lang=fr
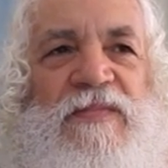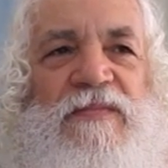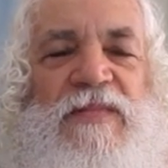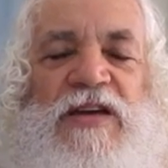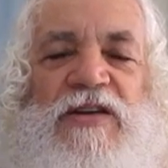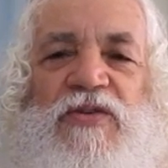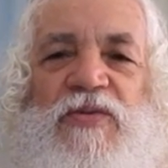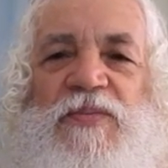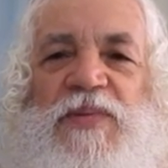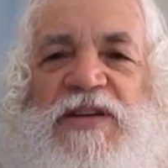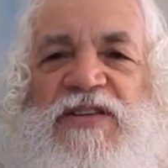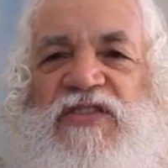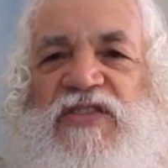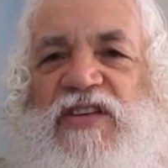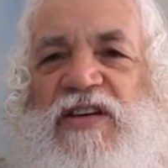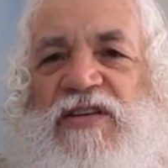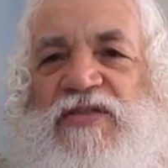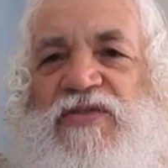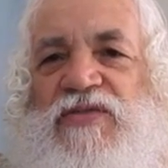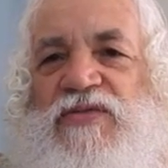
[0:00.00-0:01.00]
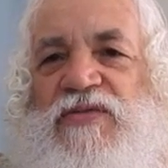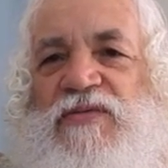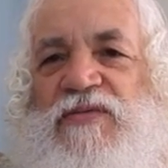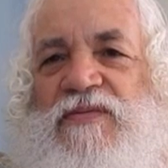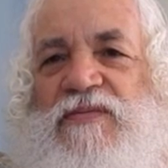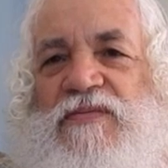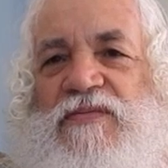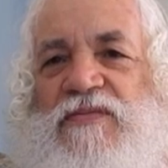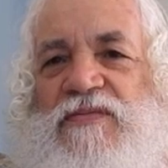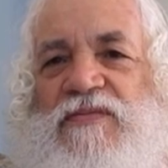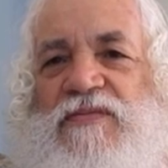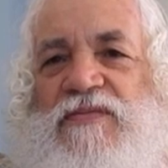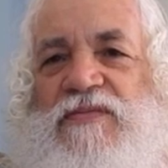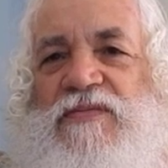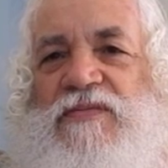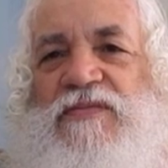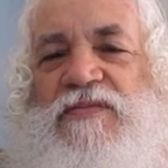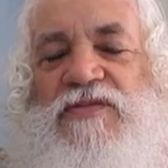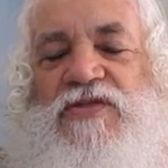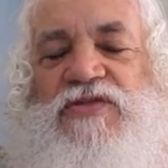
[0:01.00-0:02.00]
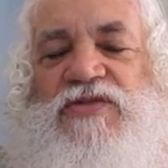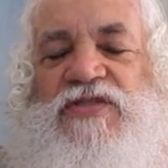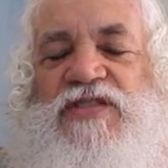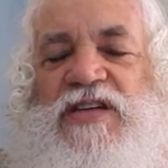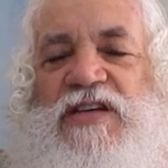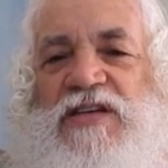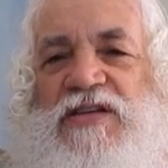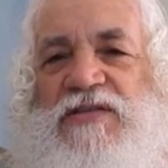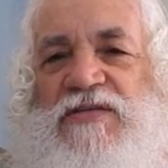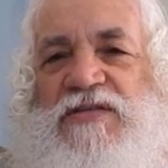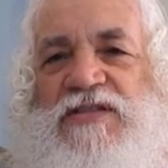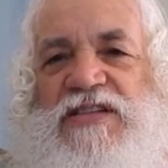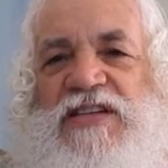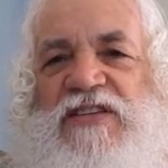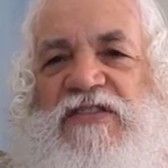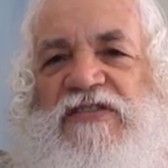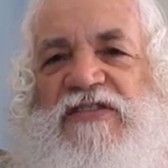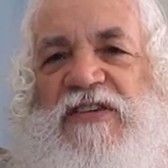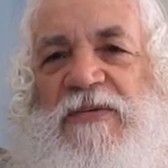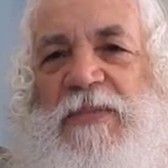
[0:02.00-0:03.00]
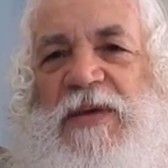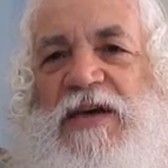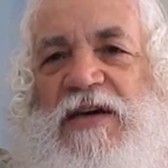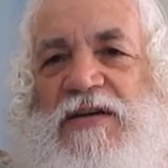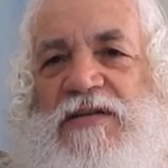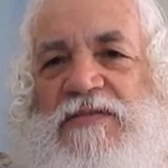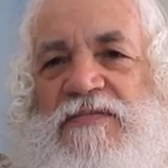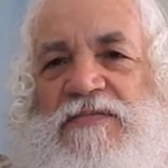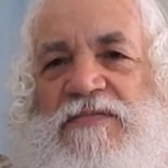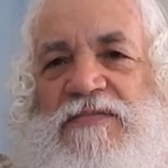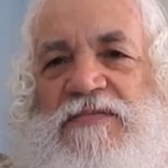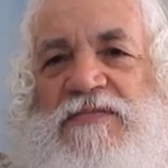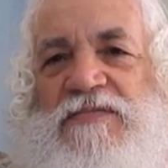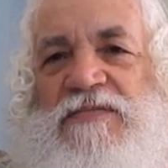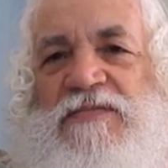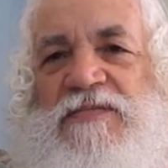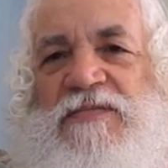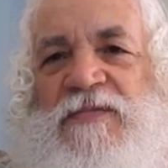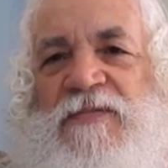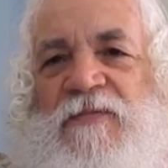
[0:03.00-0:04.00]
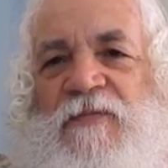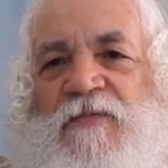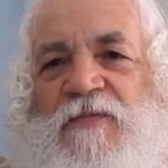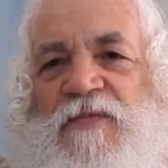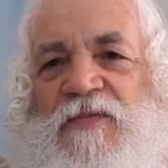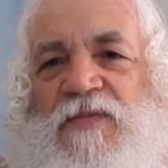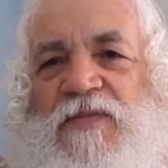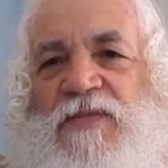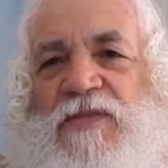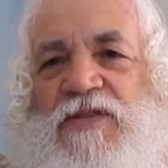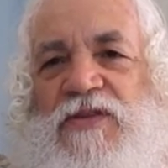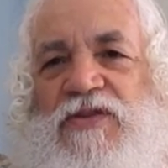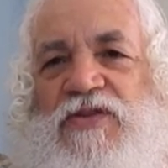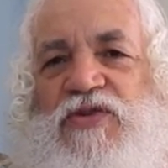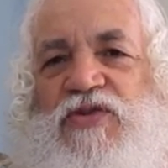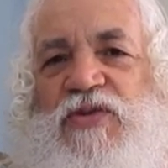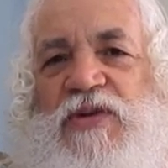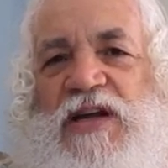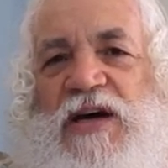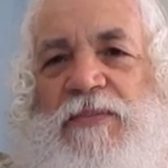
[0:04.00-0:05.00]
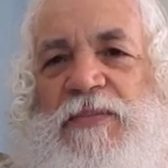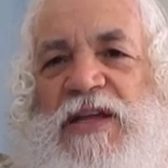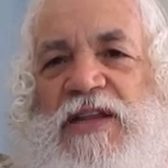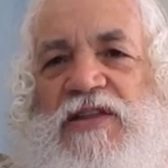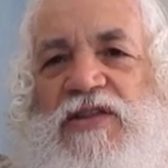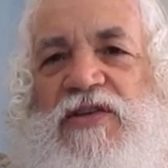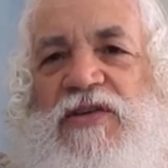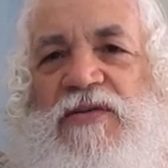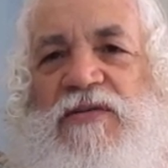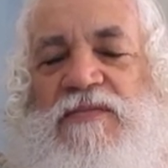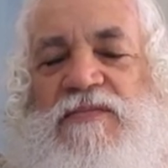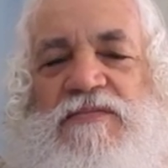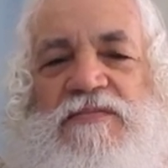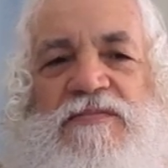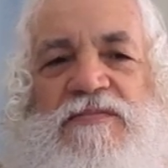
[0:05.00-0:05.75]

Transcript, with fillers: Mais le plaisir, tu sais, c'est éphémère. Tu l'as maintenant,